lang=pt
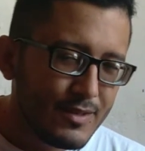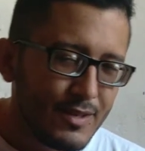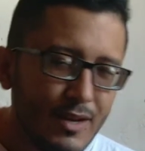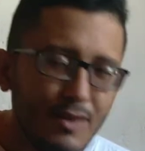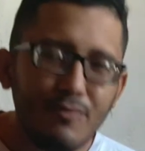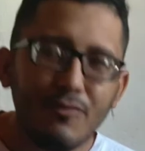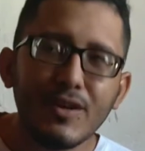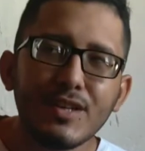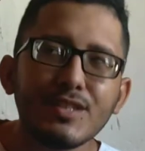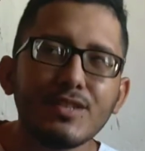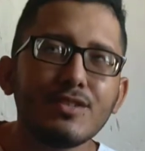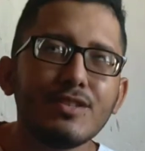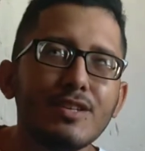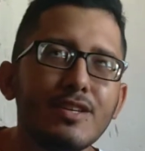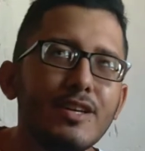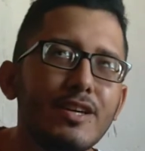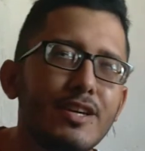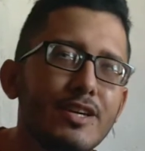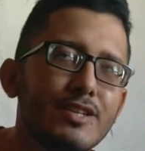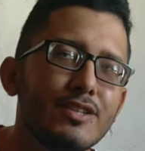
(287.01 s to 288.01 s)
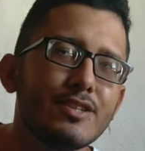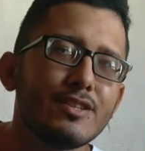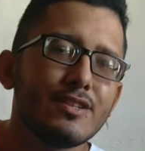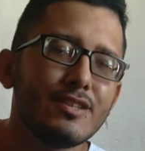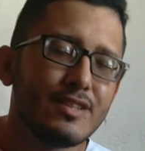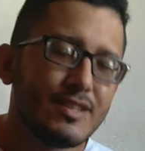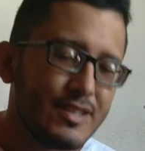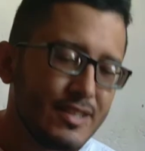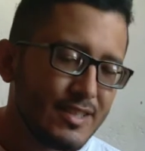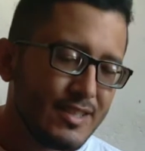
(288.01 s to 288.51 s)
Vamos fazer o seguinte.
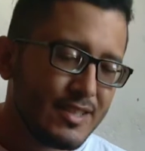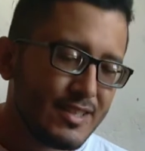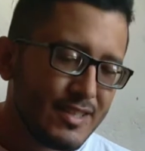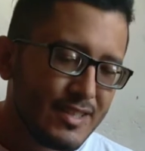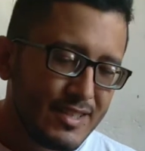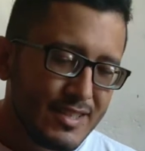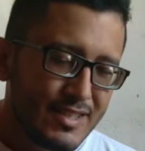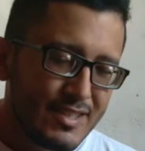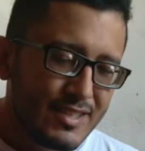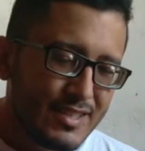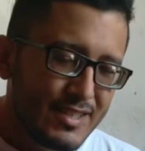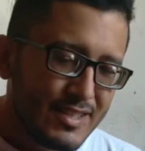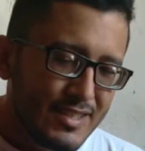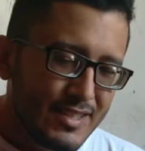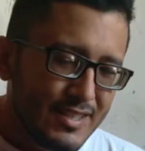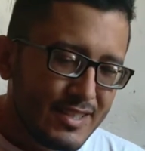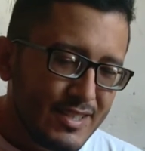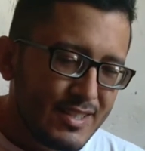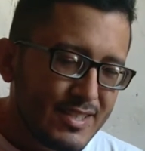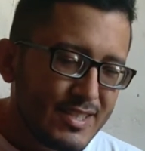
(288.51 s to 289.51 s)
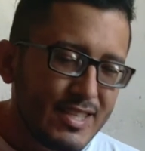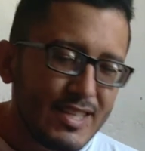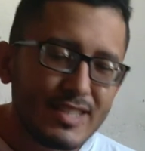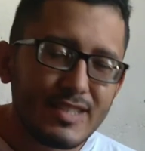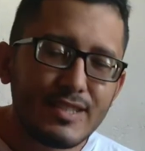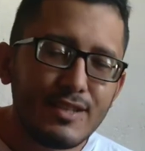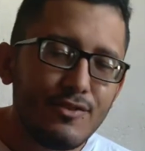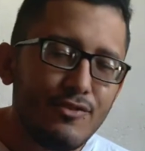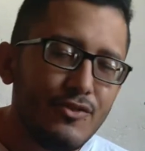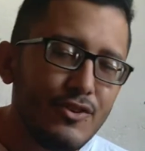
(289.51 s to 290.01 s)
Se
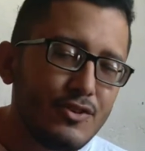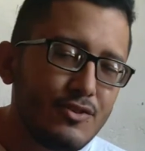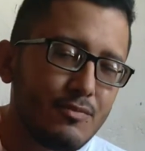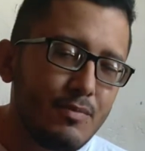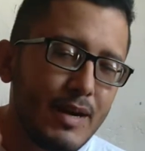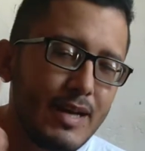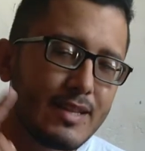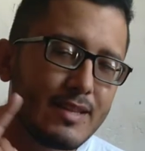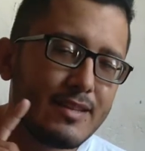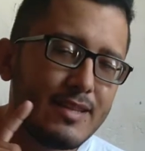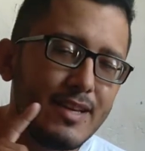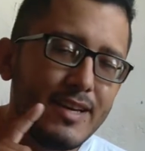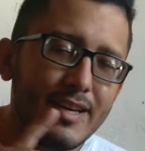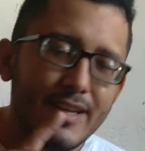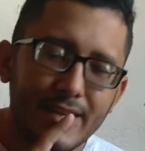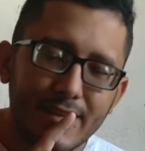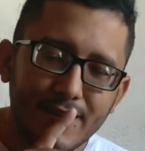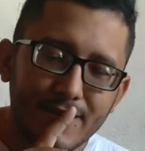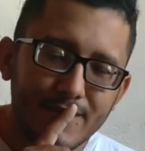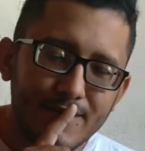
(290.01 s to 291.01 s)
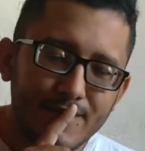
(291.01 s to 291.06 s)
esse vídeo bater.